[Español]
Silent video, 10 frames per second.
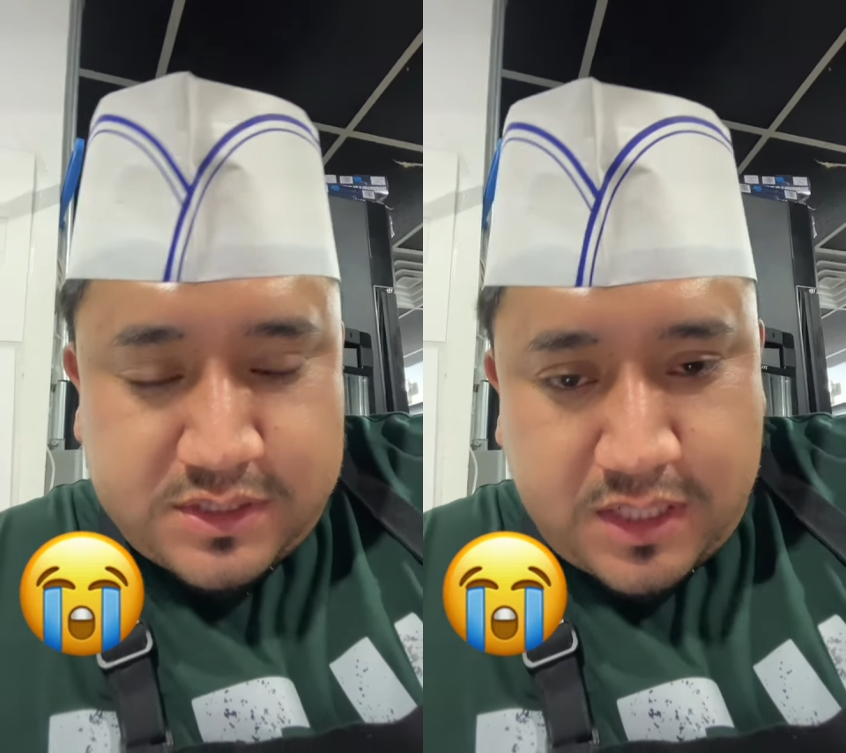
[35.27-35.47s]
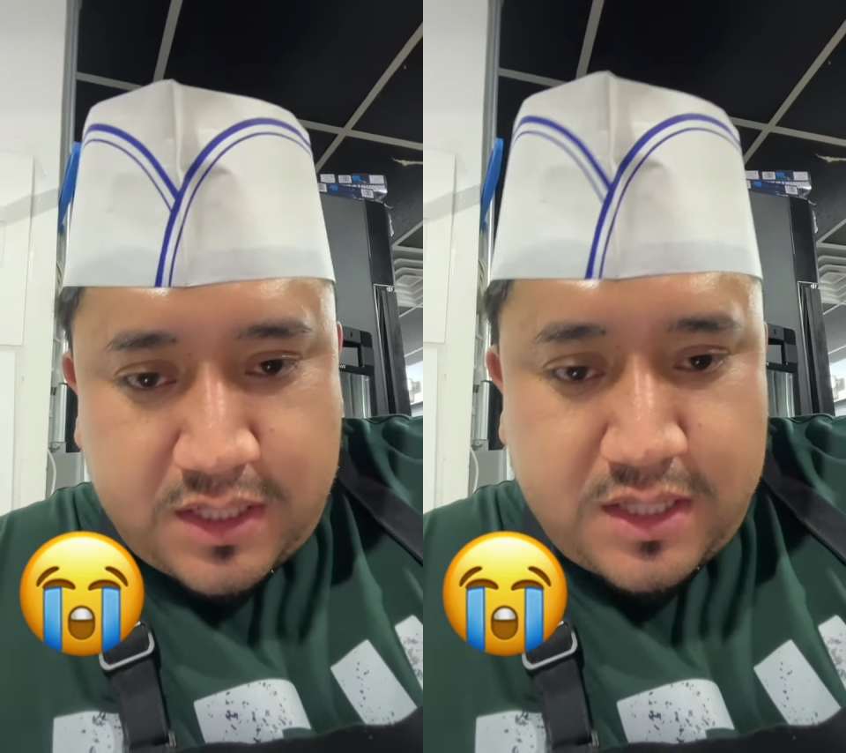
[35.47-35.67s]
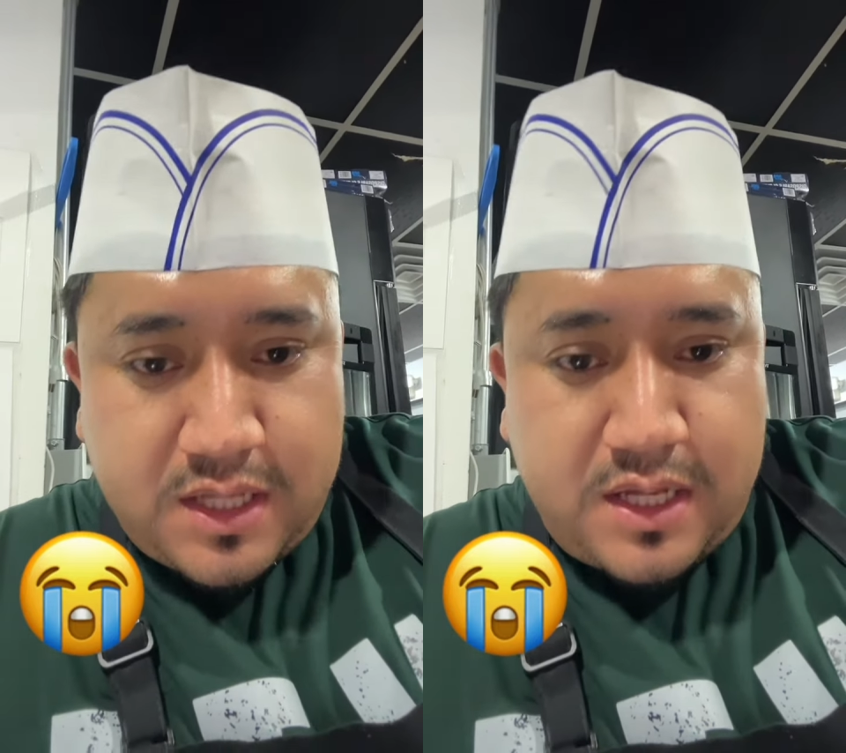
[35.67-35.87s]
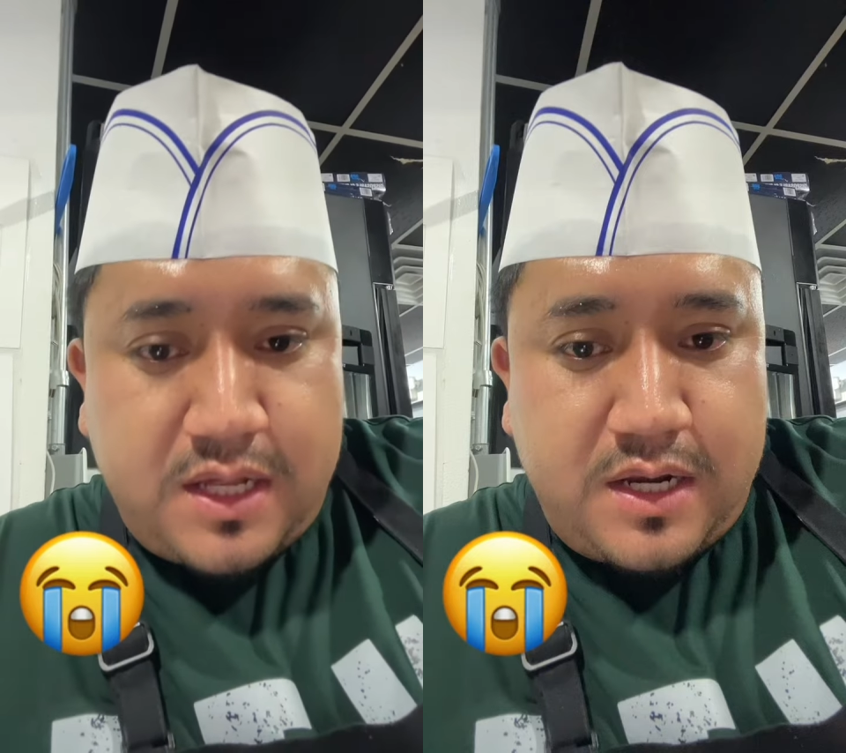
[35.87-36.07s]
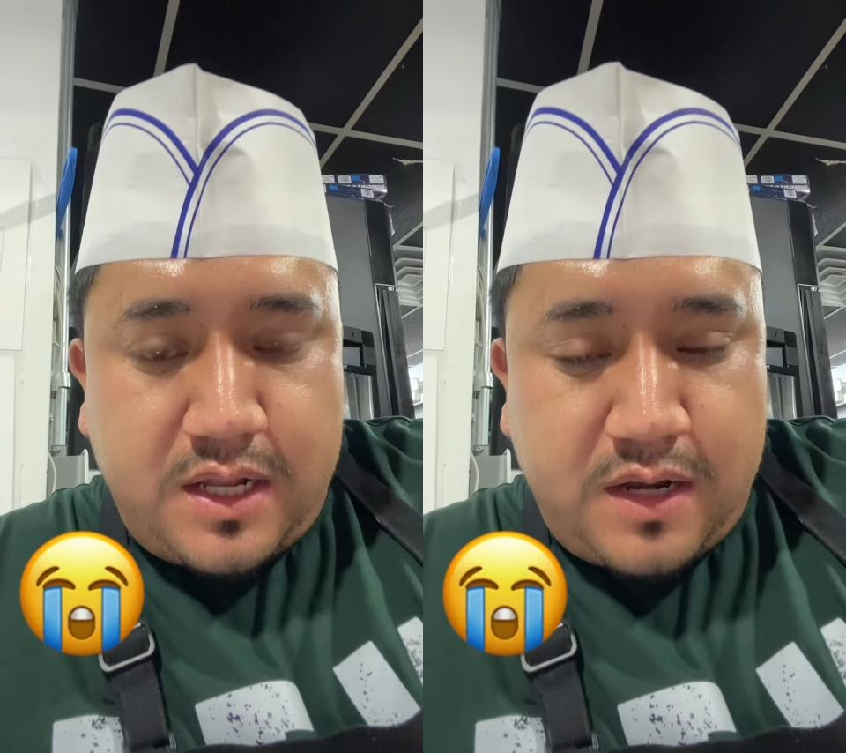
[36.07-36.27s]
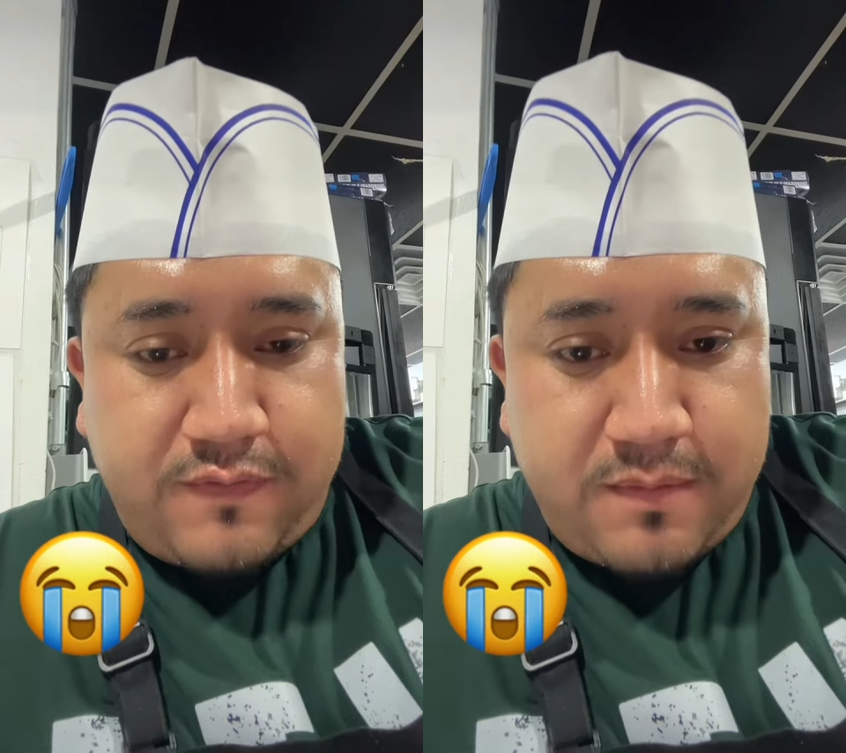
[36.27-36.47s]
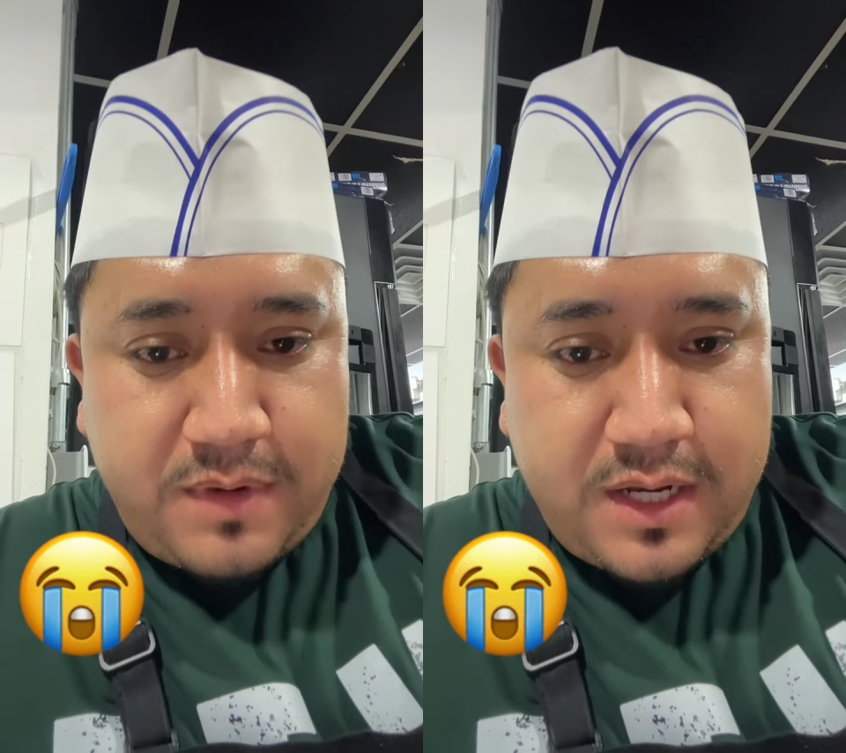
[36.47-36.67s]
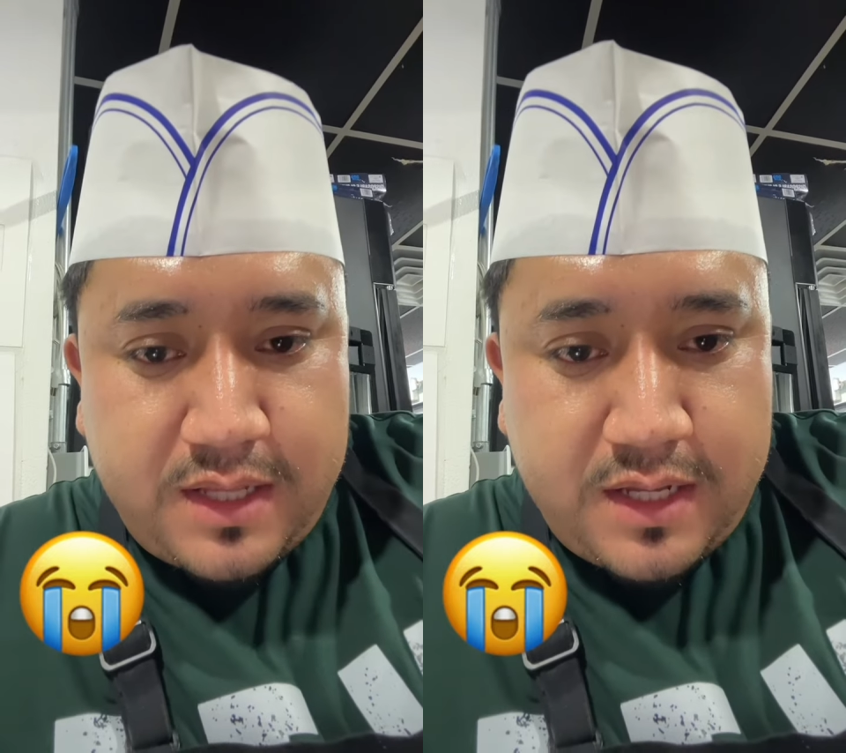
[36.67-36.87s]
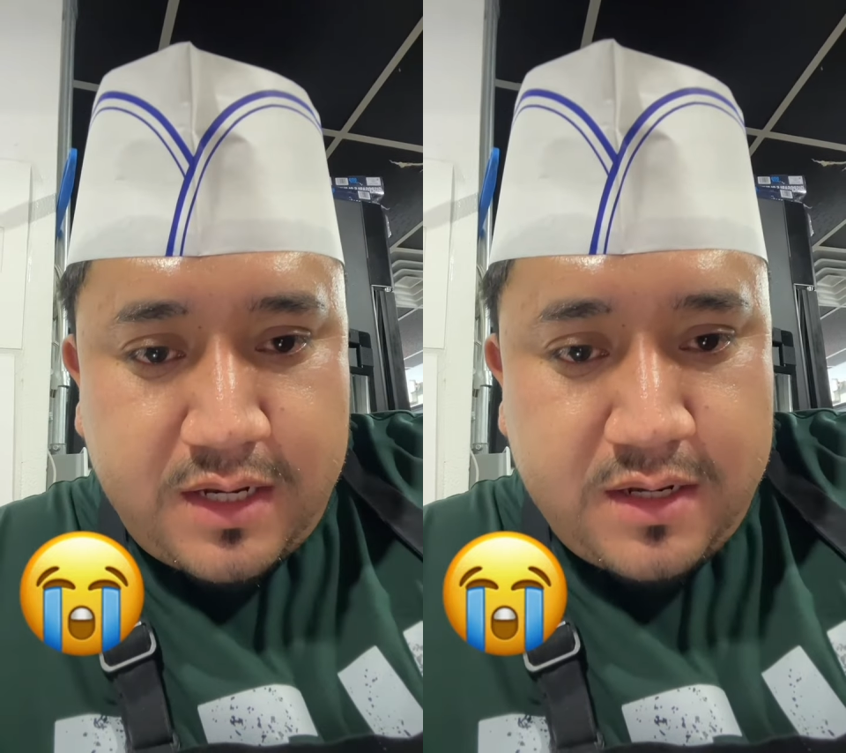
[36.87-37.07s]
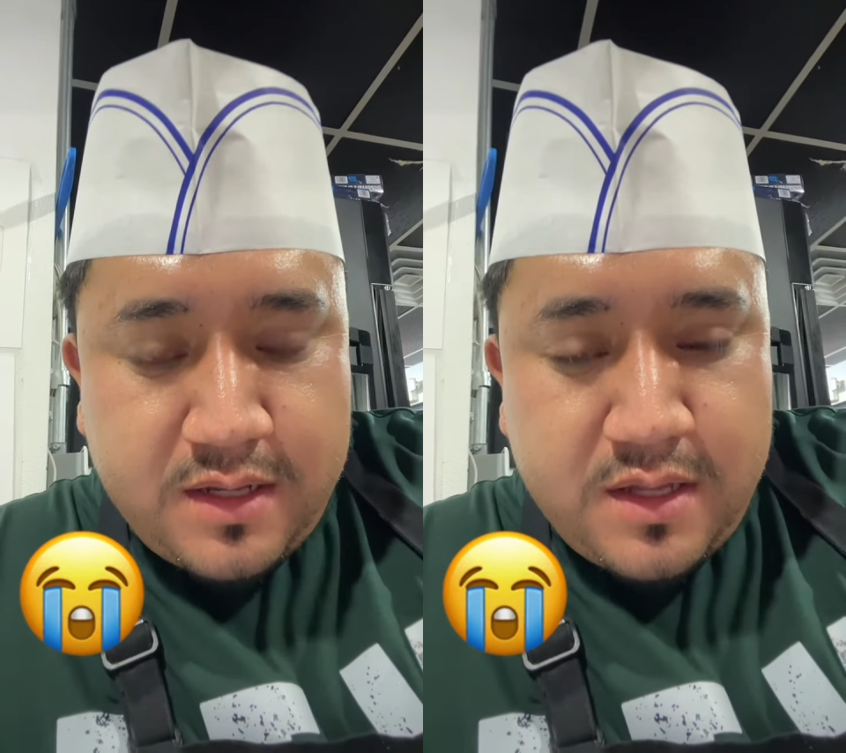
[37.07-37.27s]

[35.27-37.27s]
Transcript: tragedia a, la familia de él